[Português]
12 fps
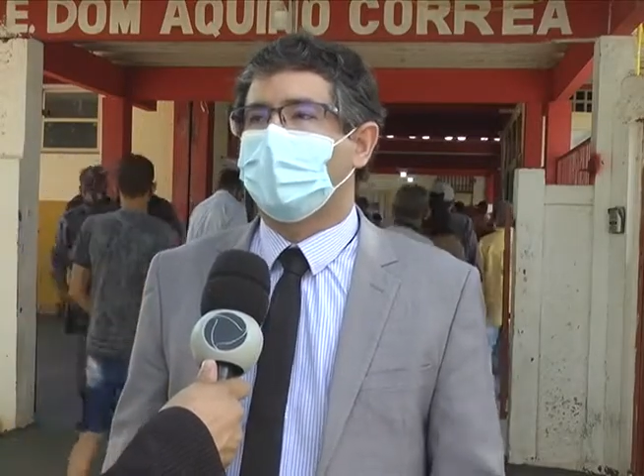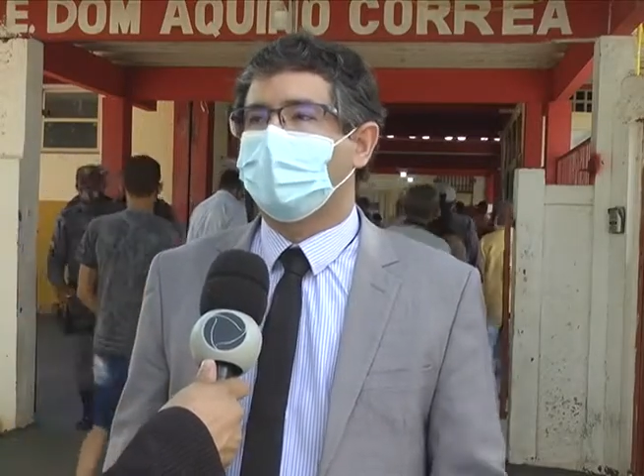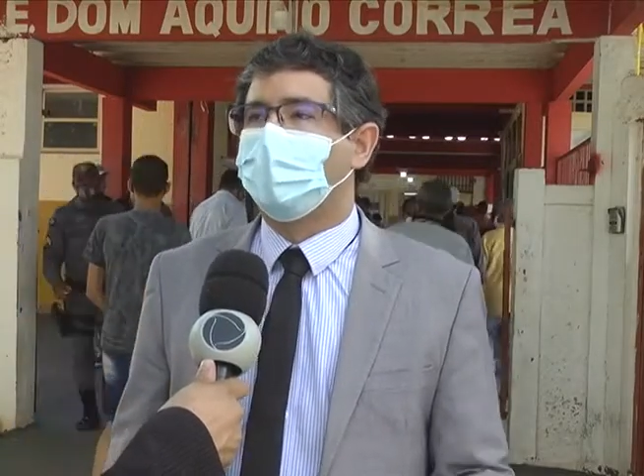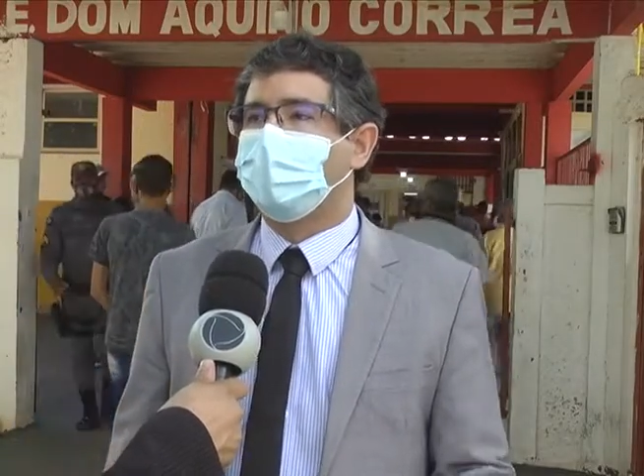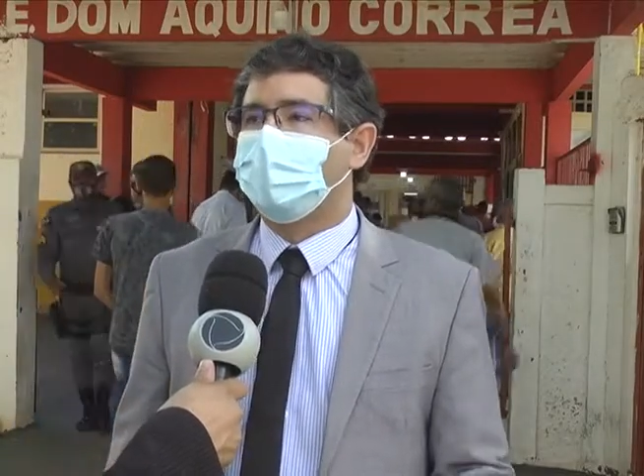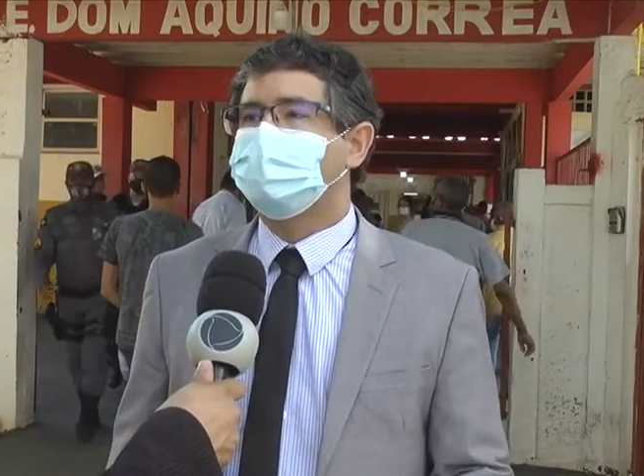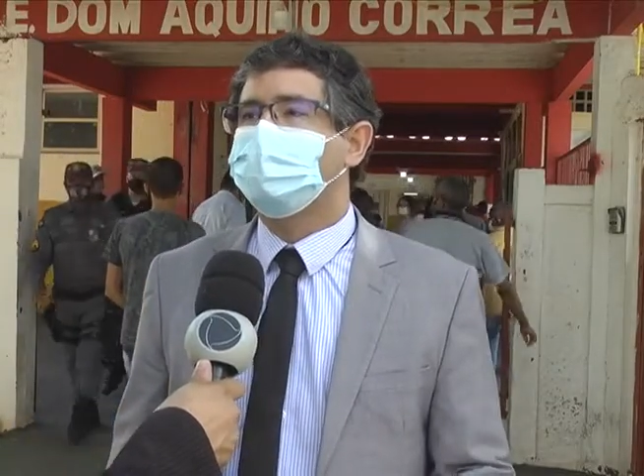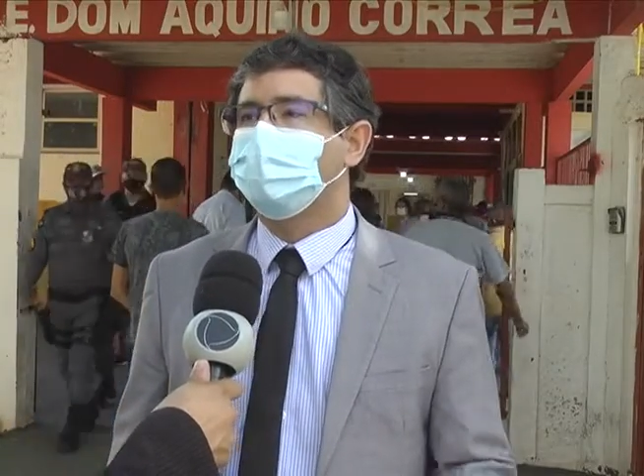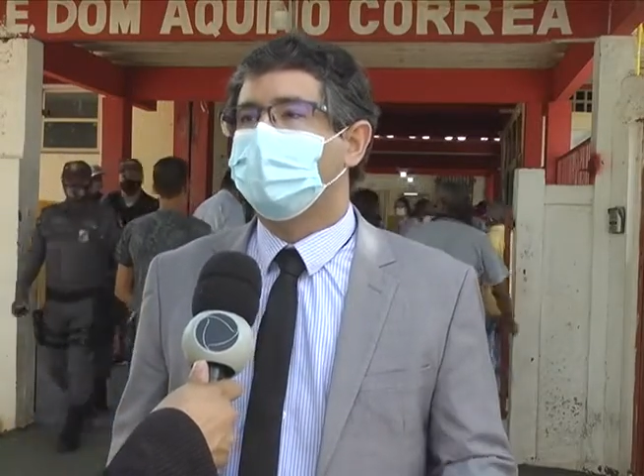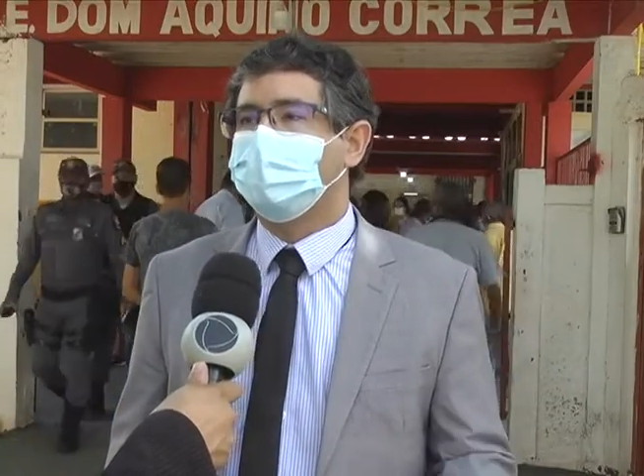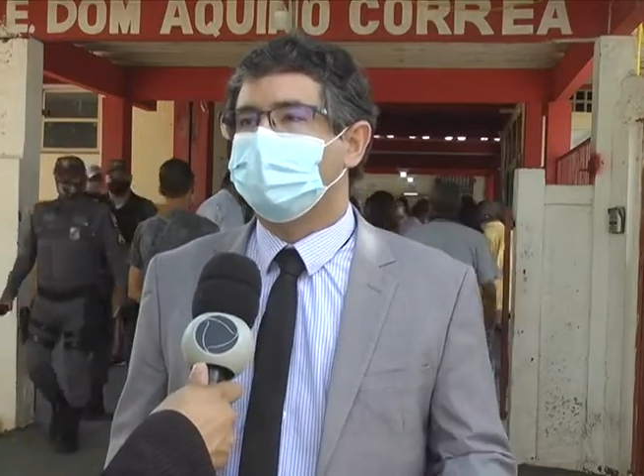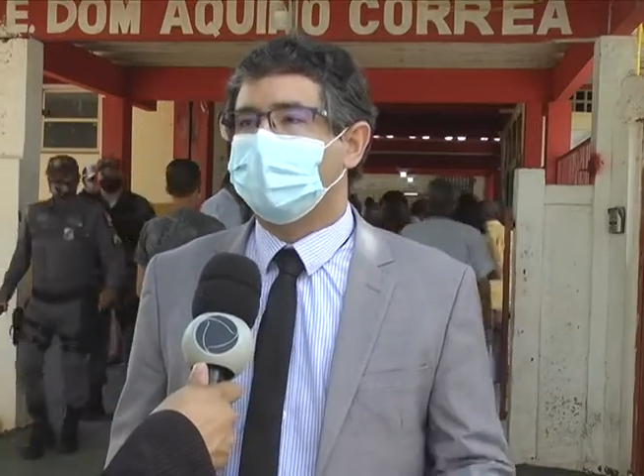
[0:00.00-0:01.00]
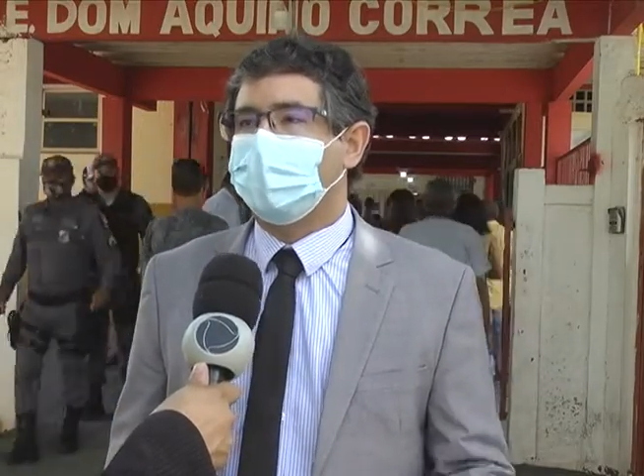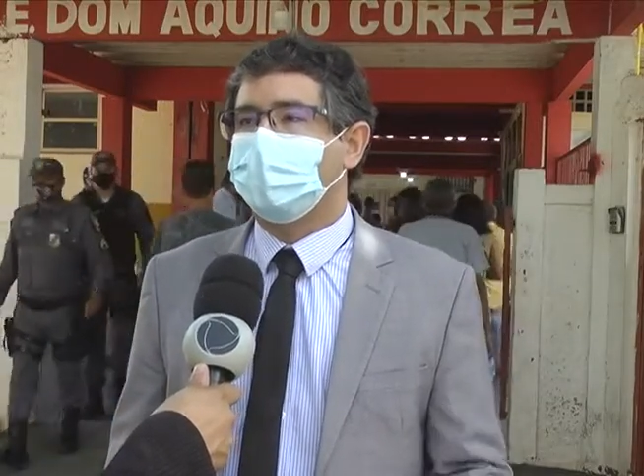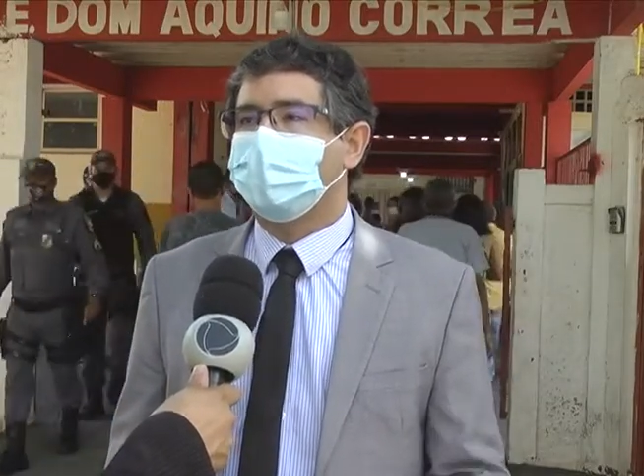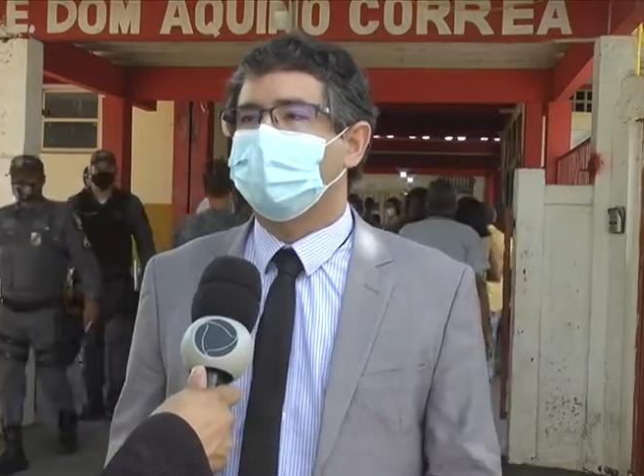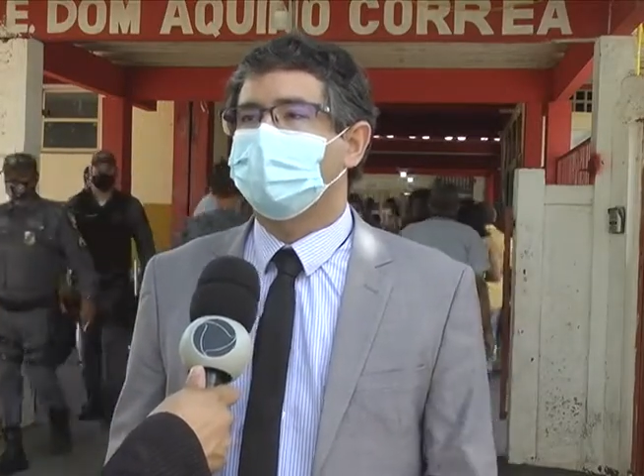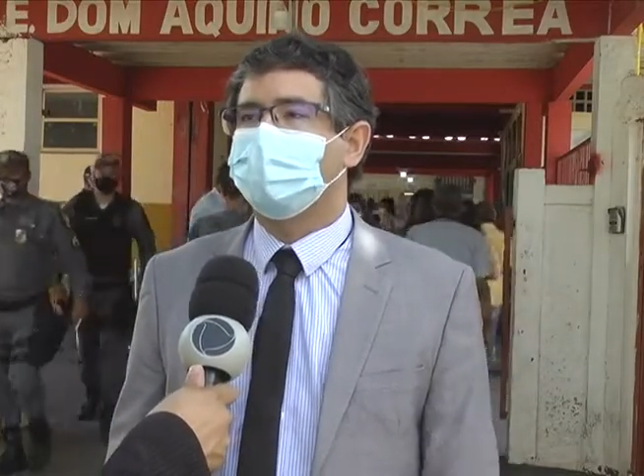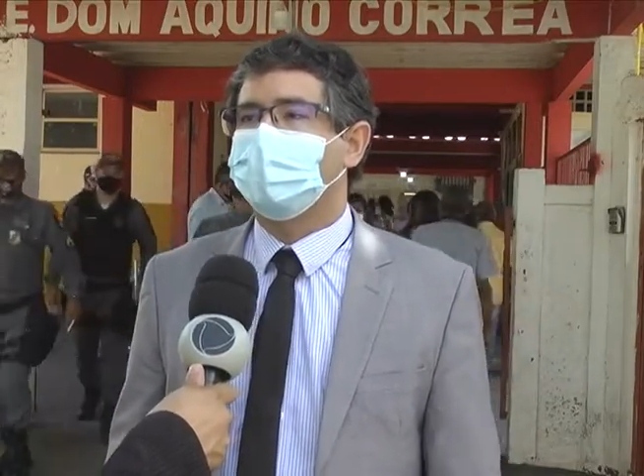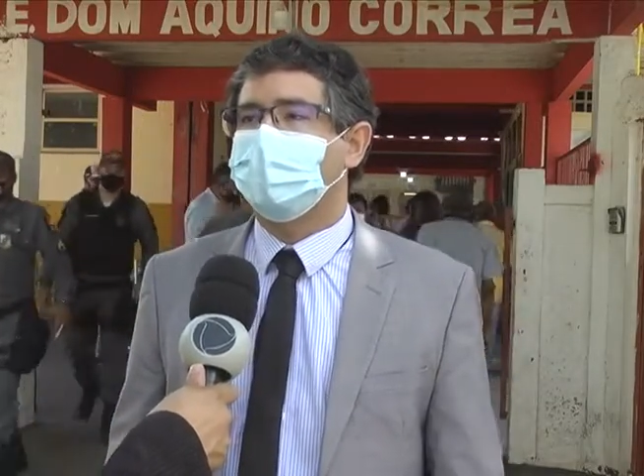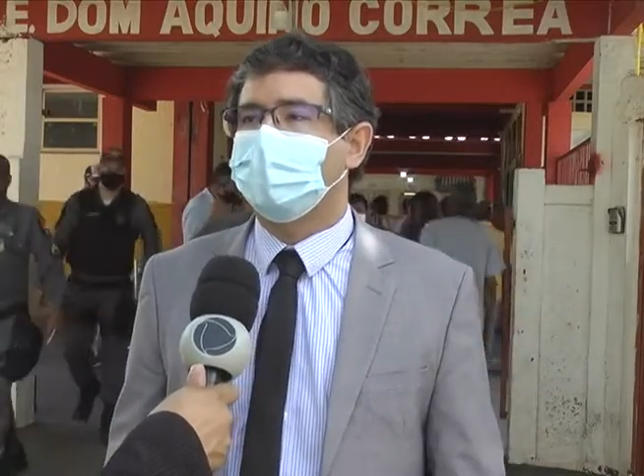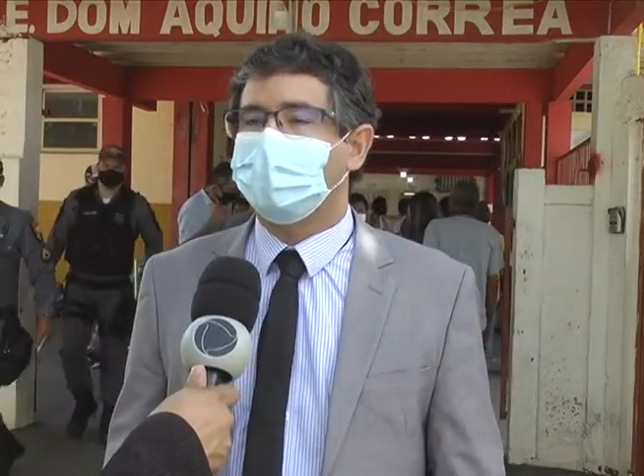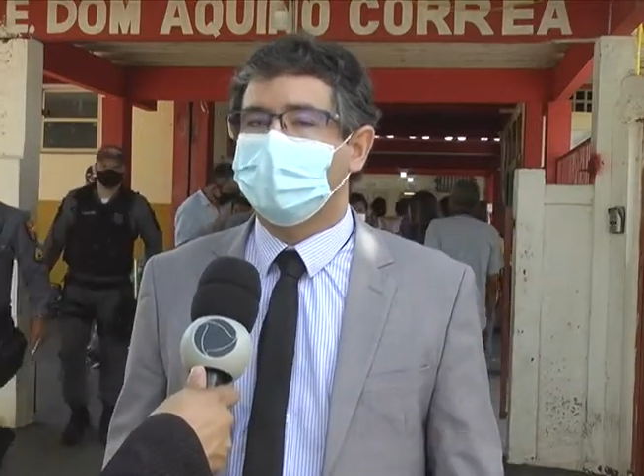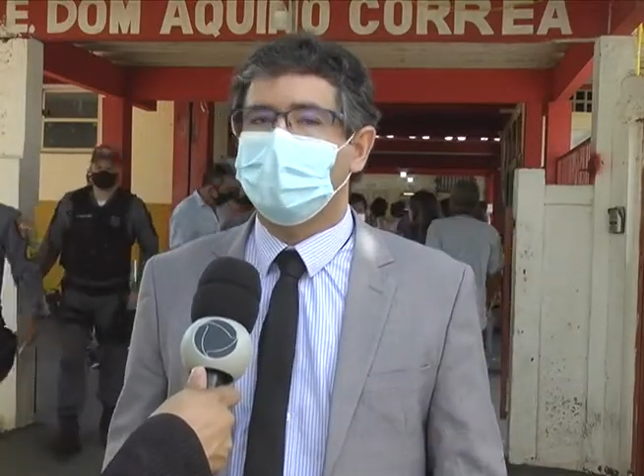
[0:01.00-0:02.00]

a polícia militar né,